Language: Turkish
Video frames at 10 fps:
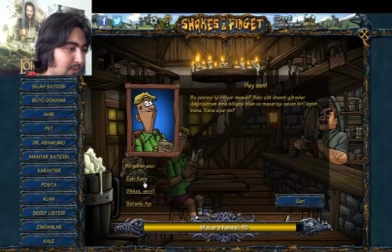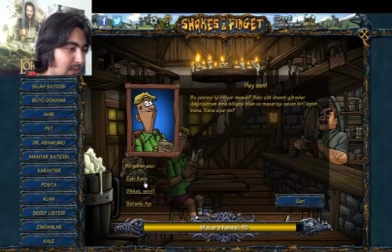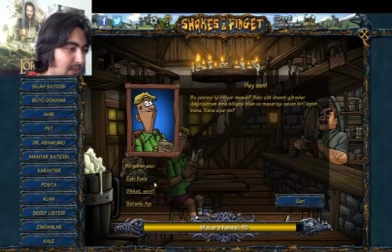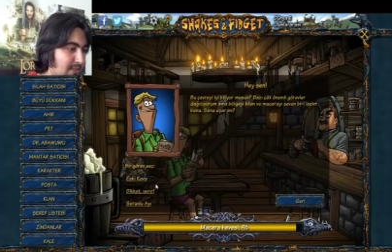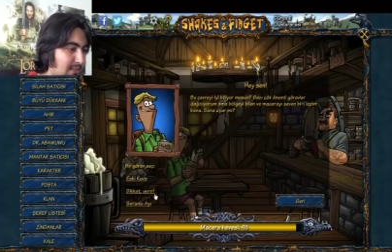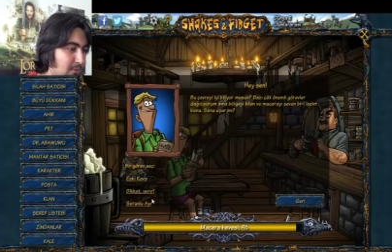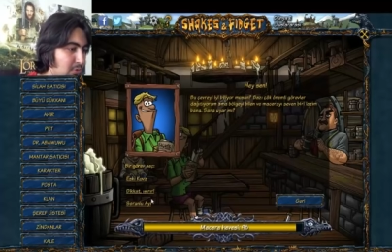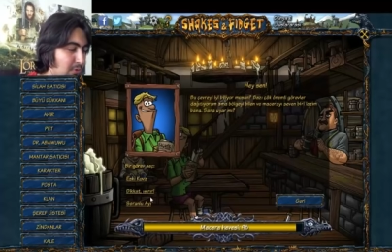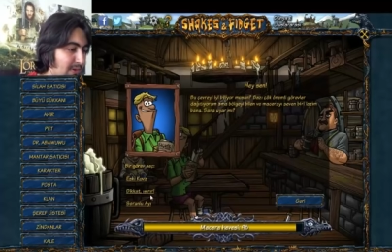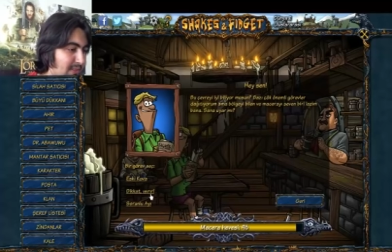Eski
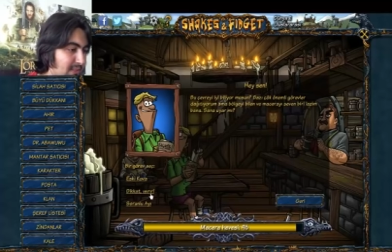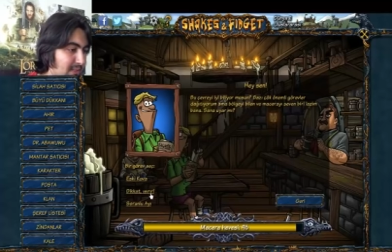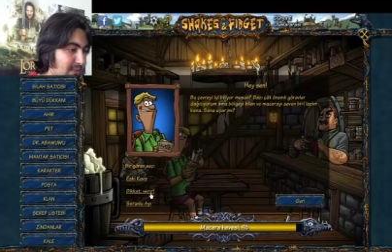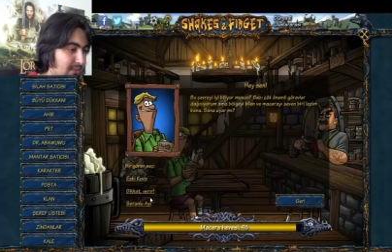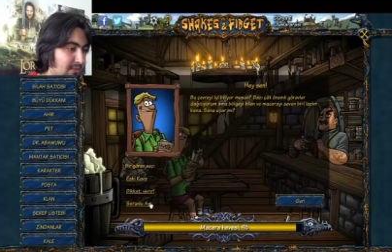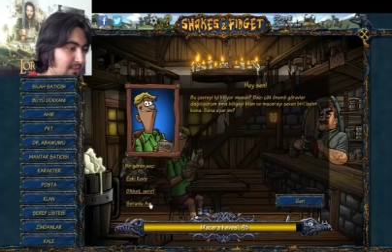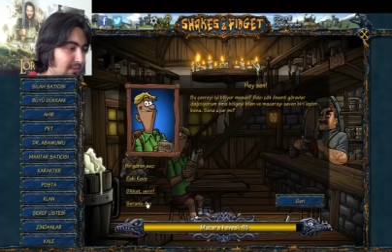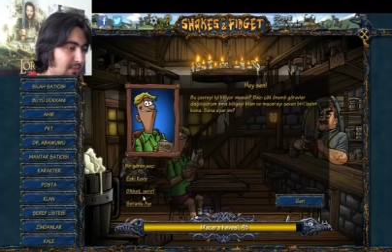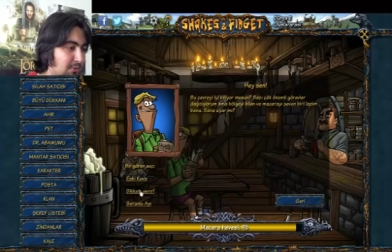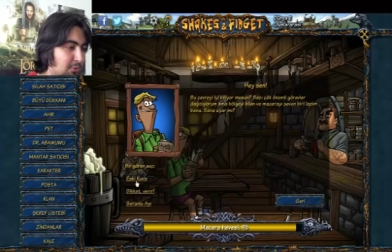kova dikkat
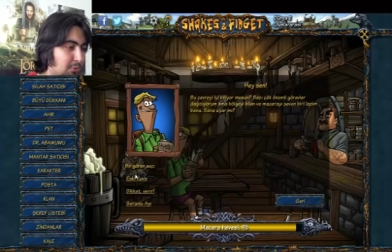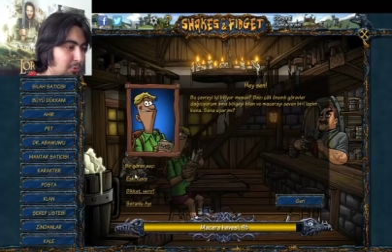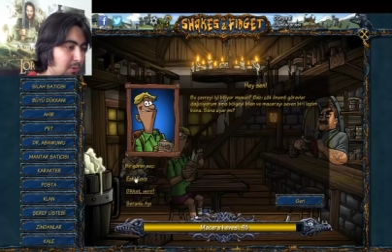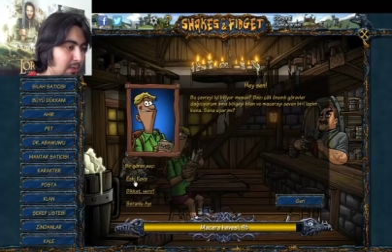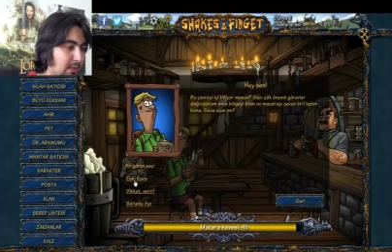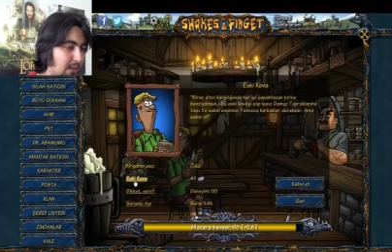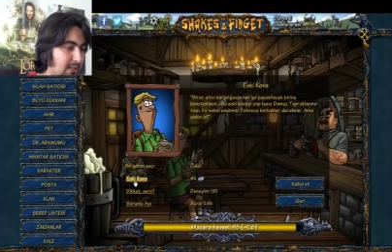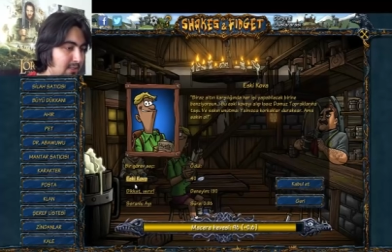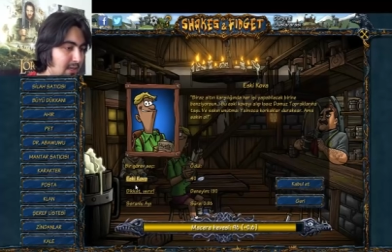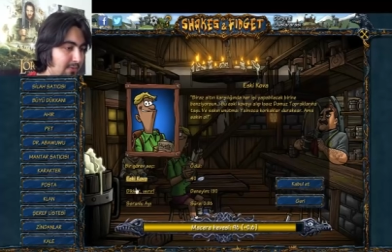ısırır sorunlu ayı.
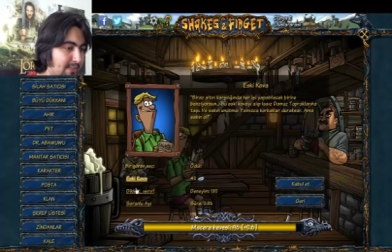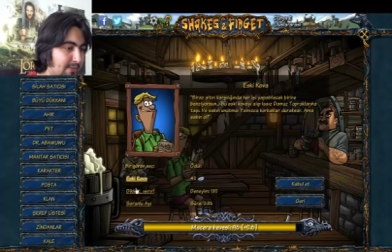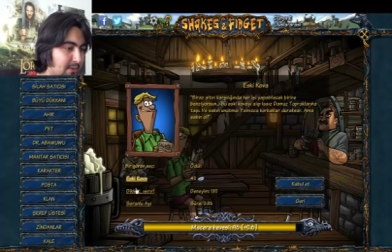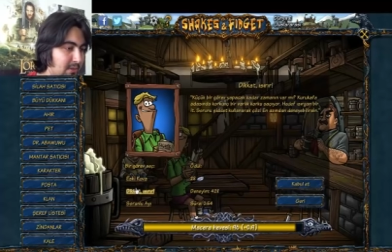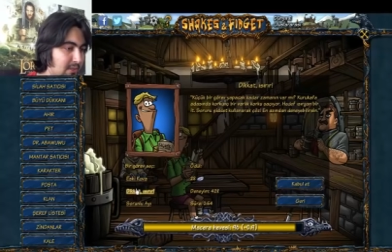Hangisi daha fazla verecek?